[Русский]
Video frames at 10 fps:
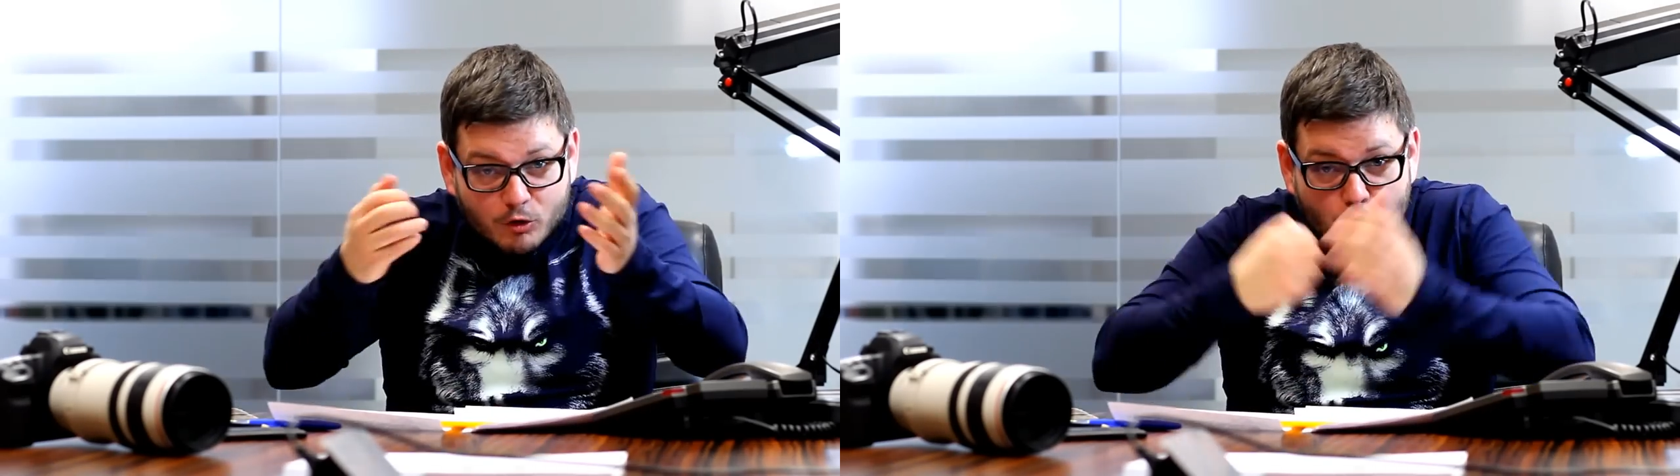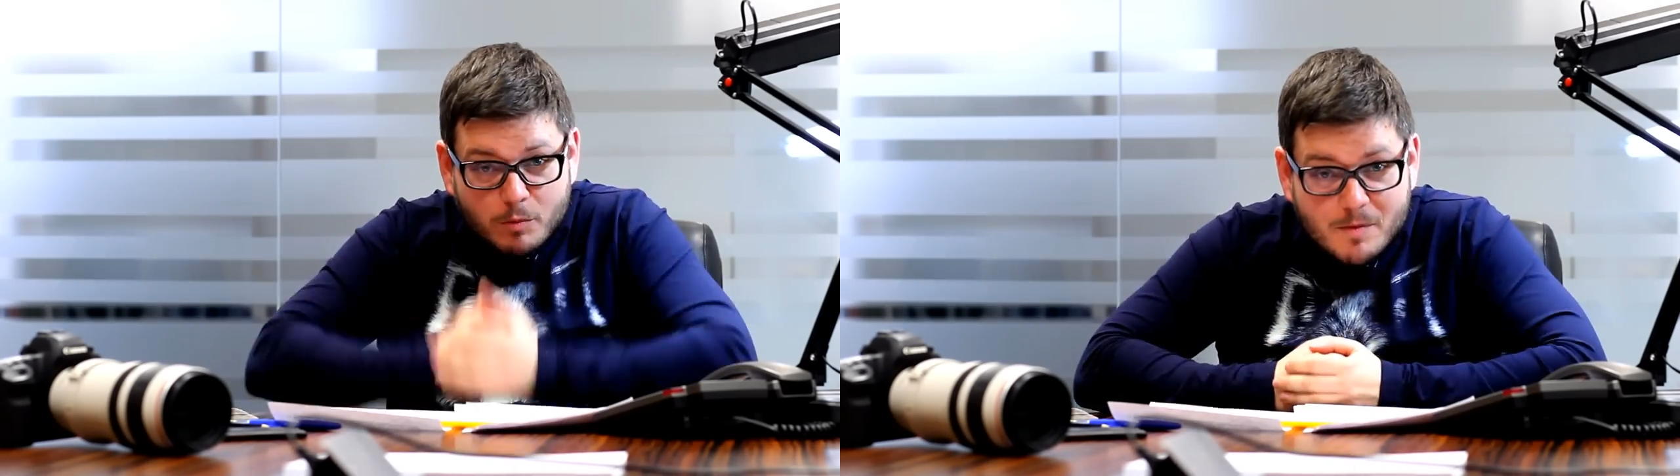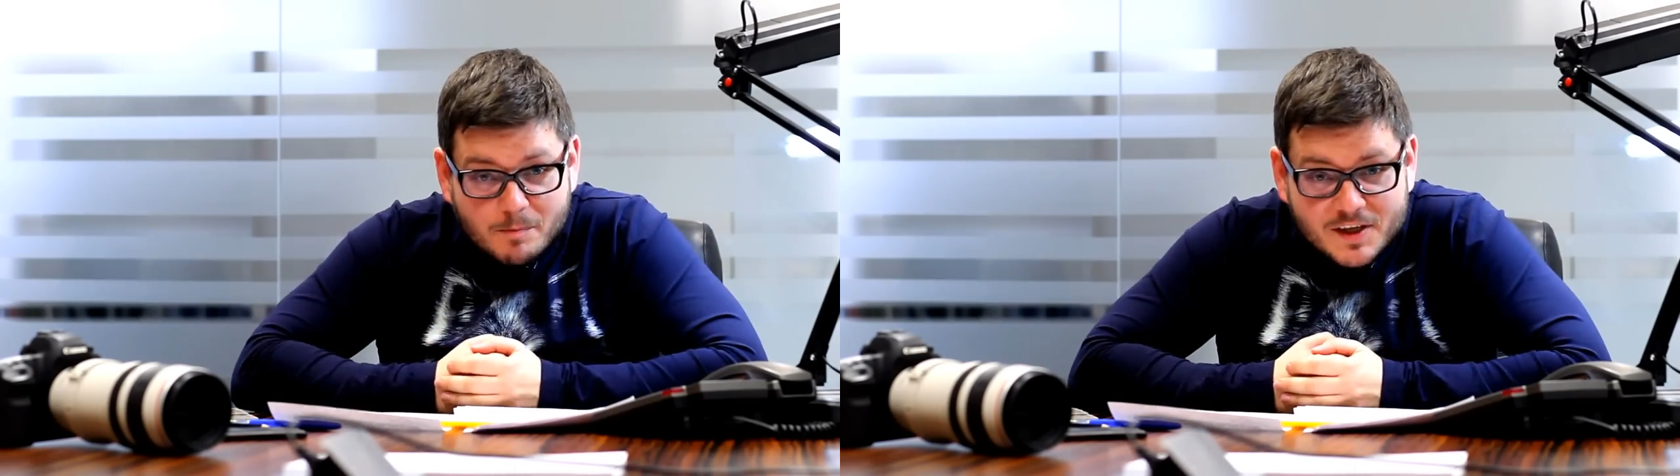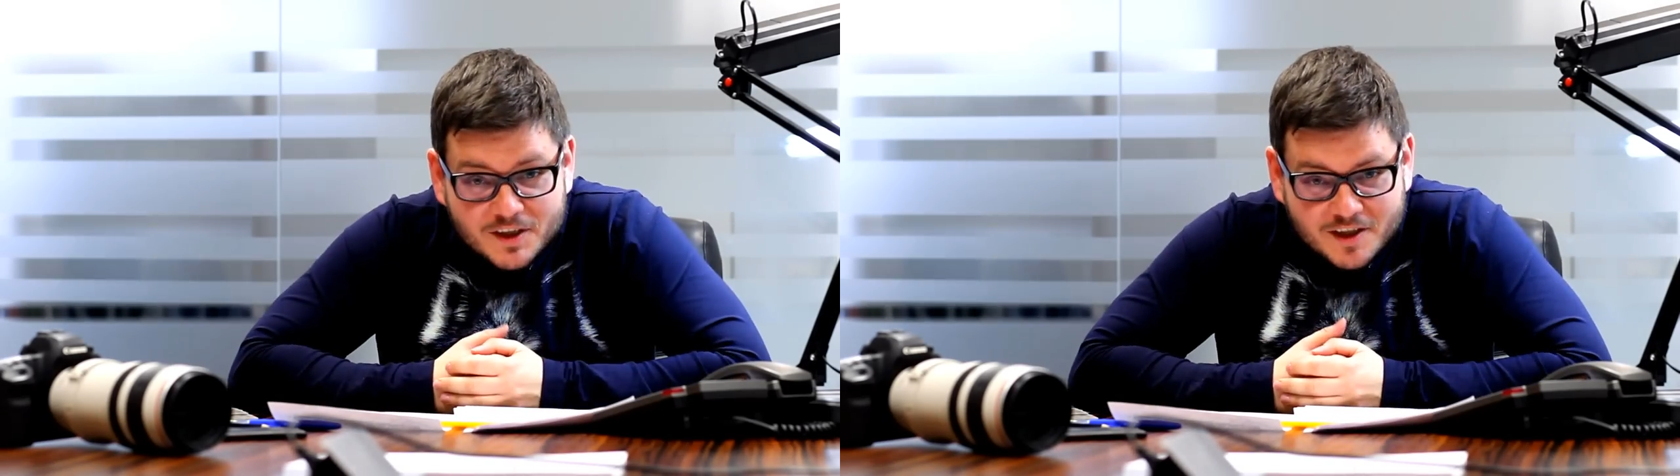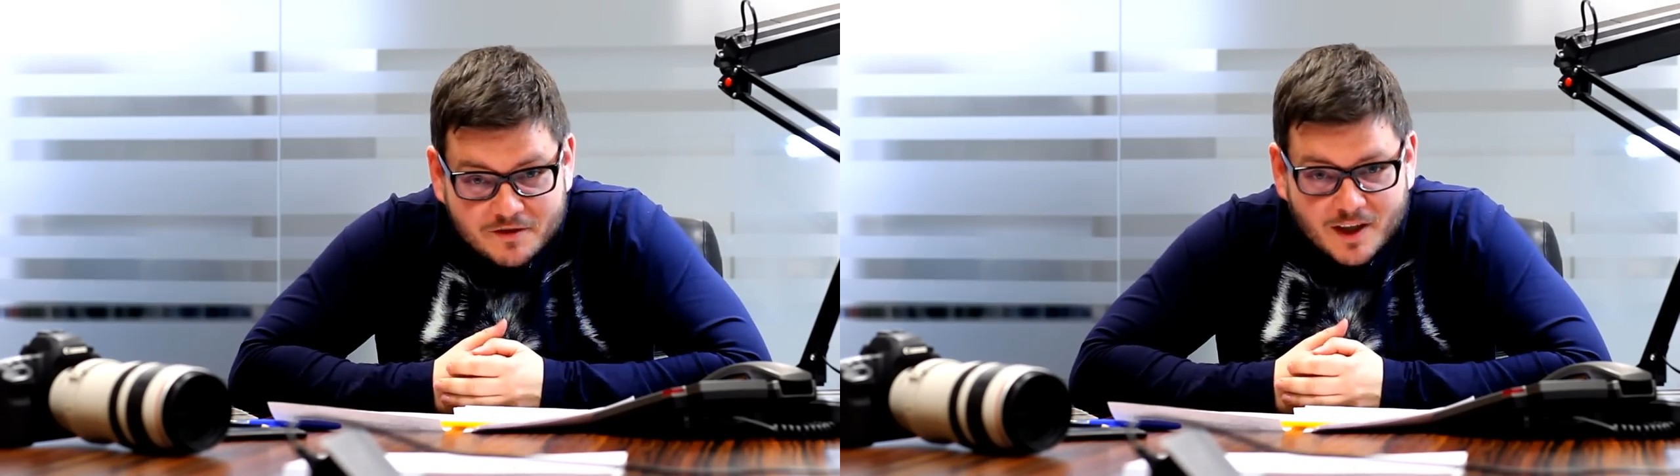рубль
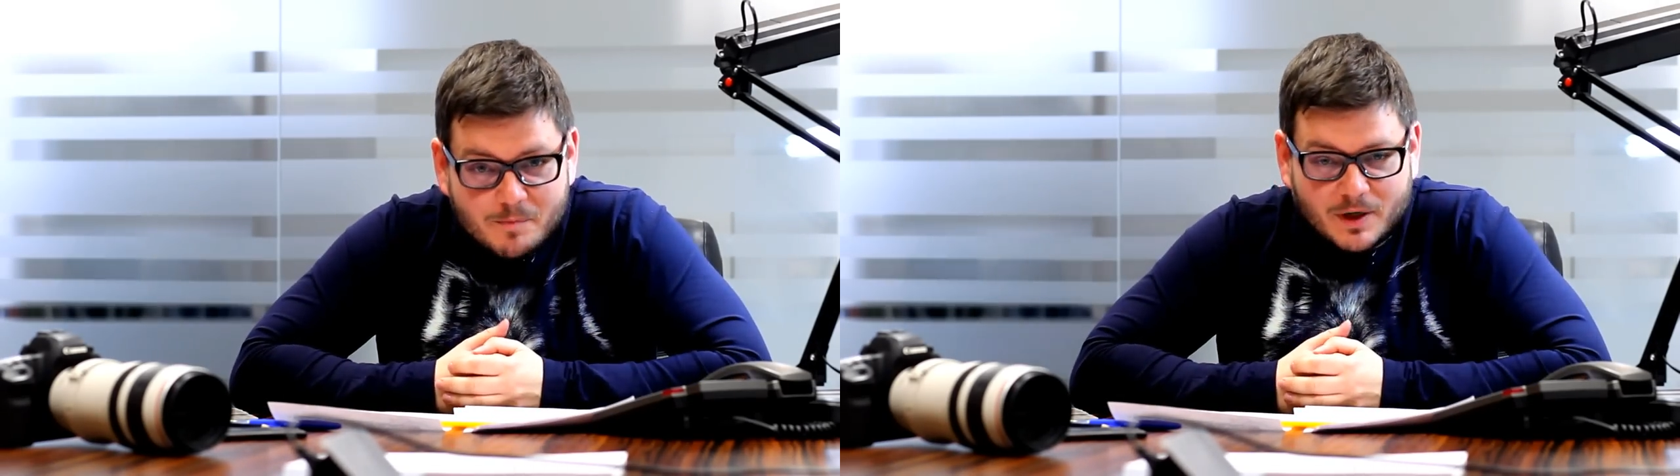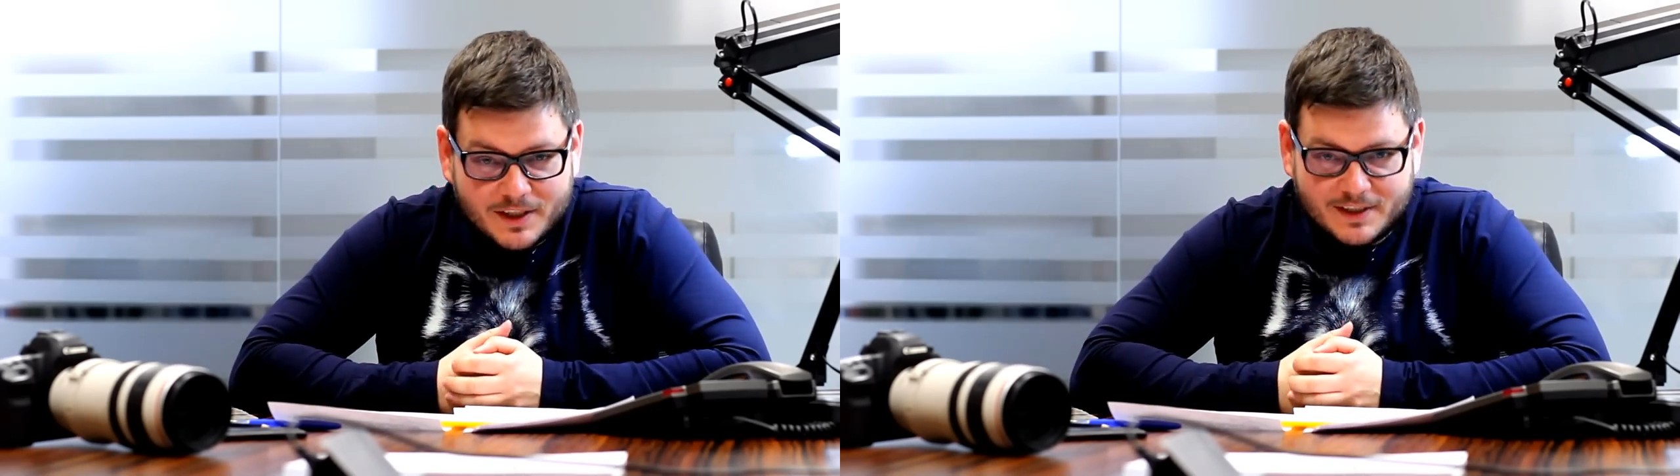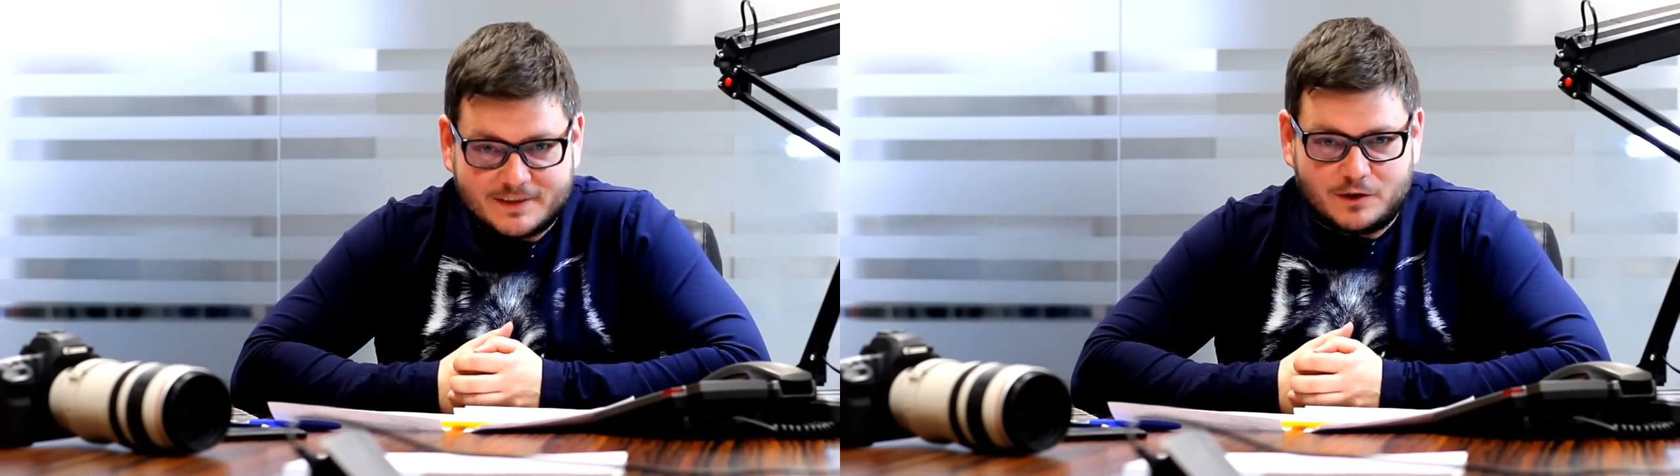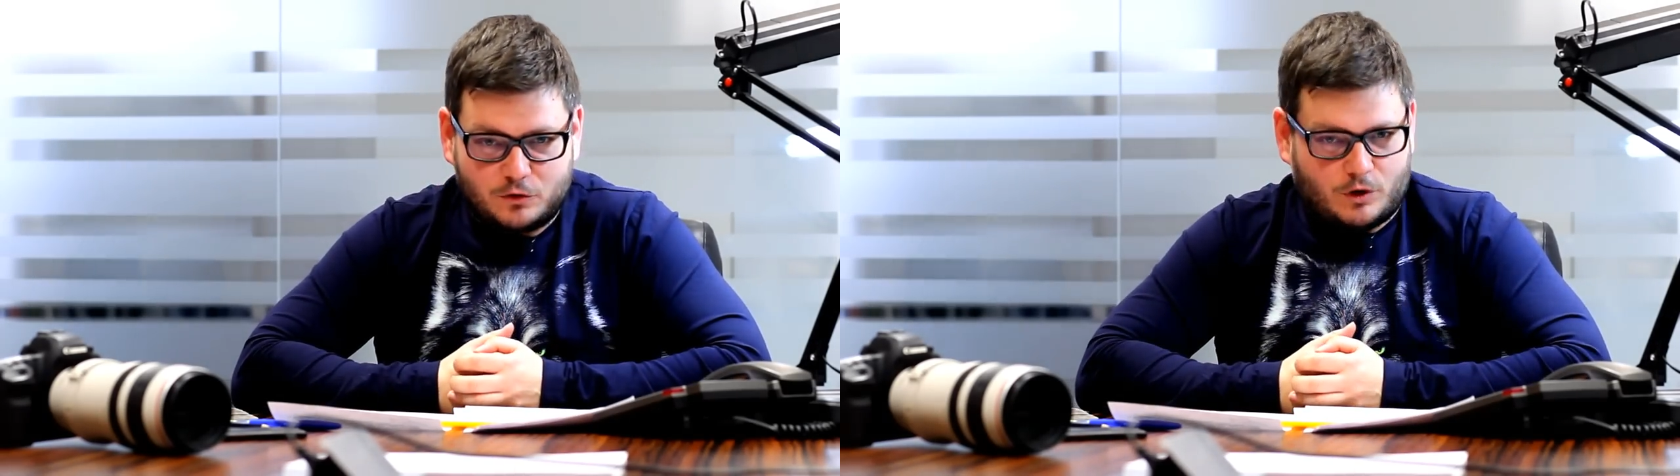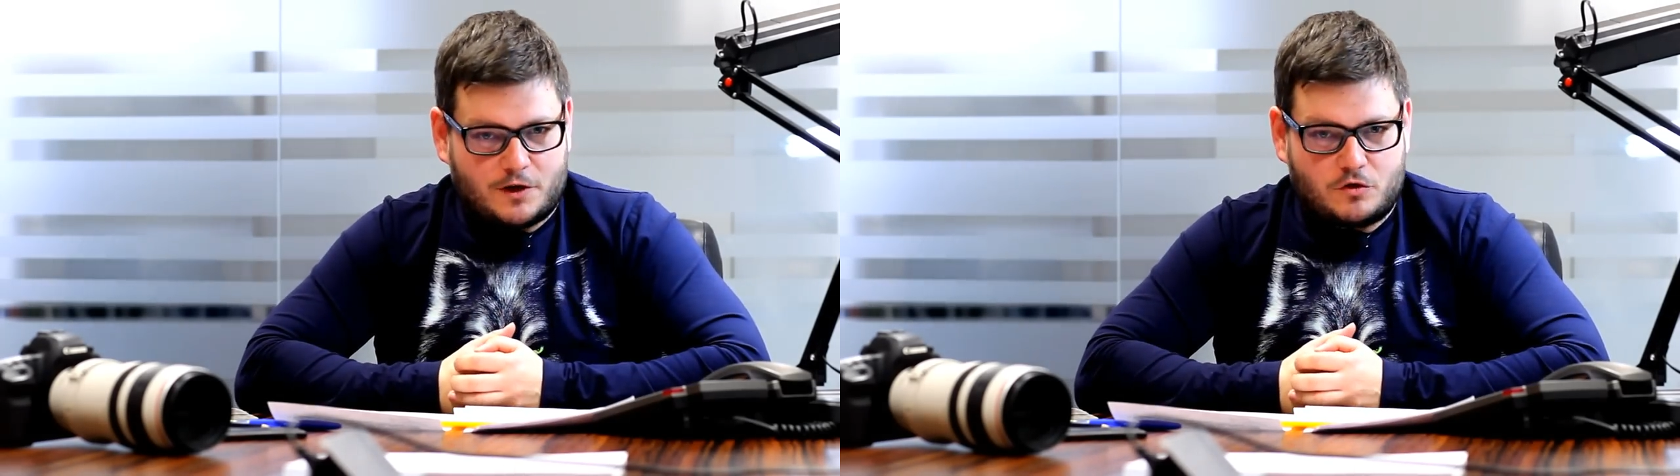подешевел проезд до
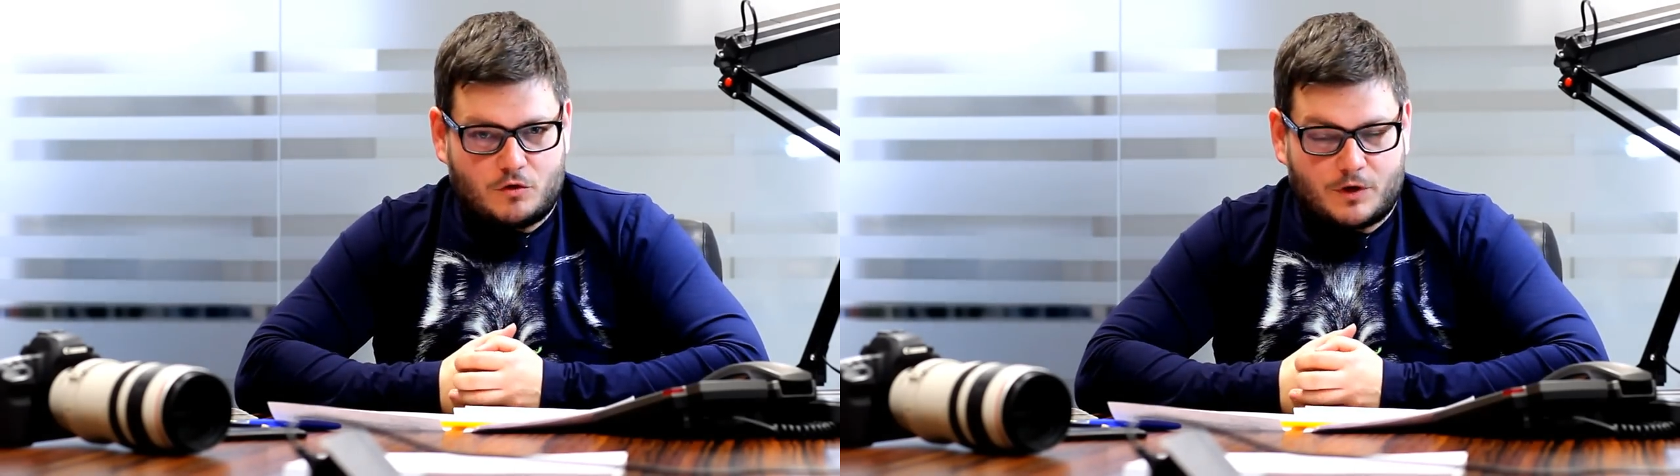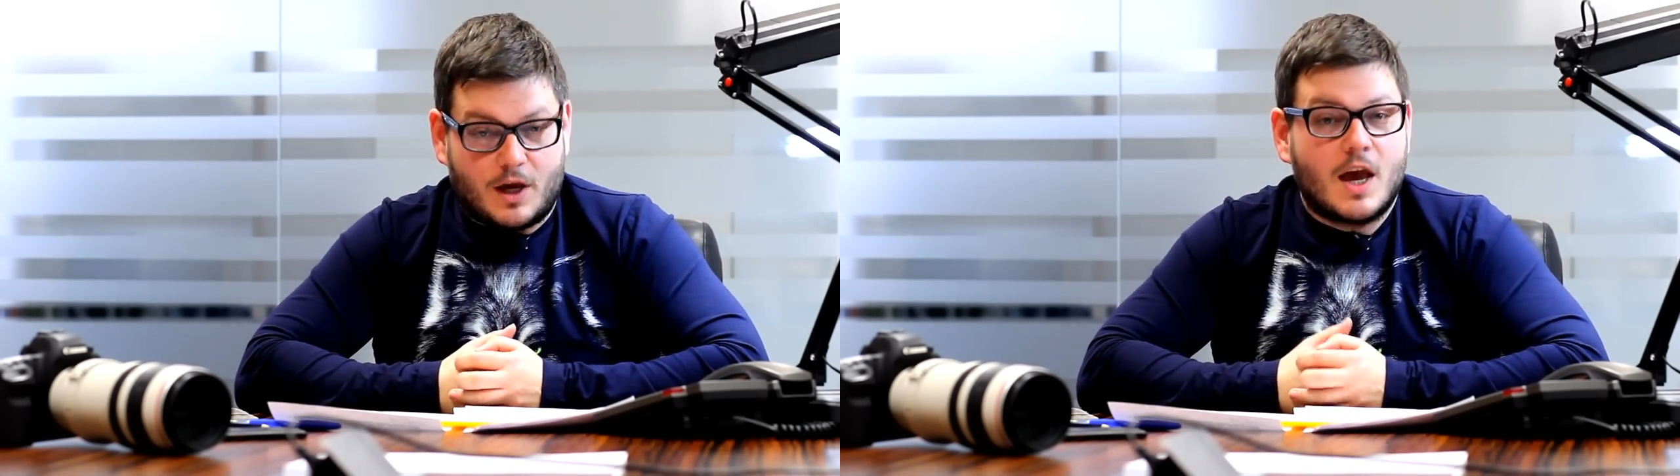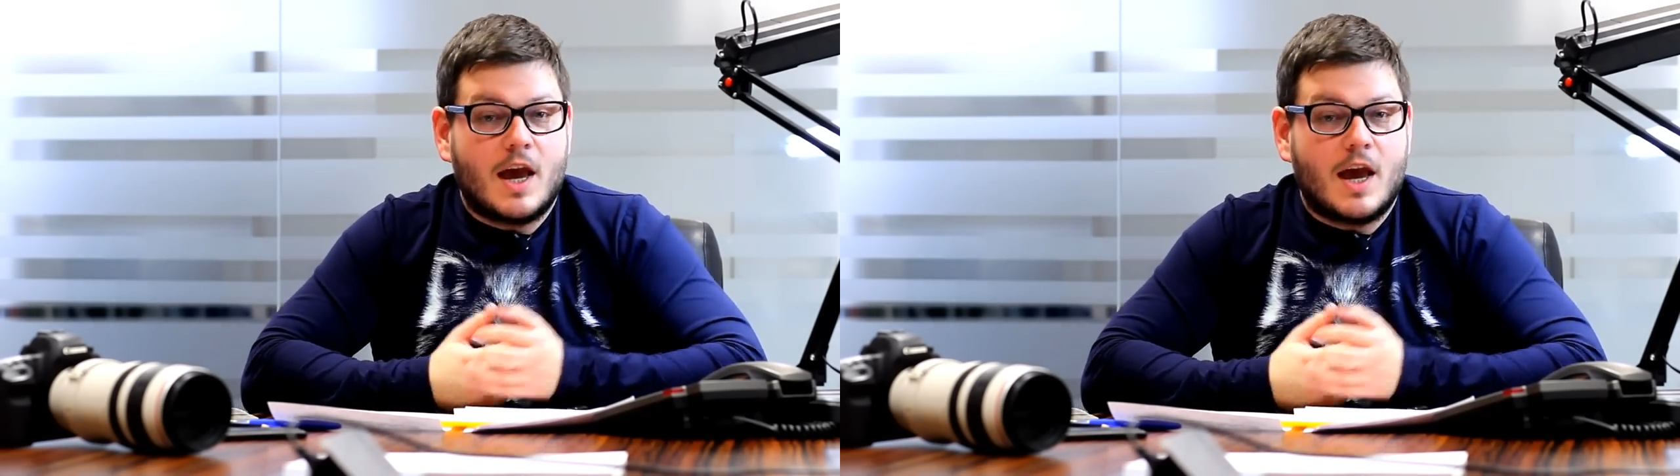Сухачевки.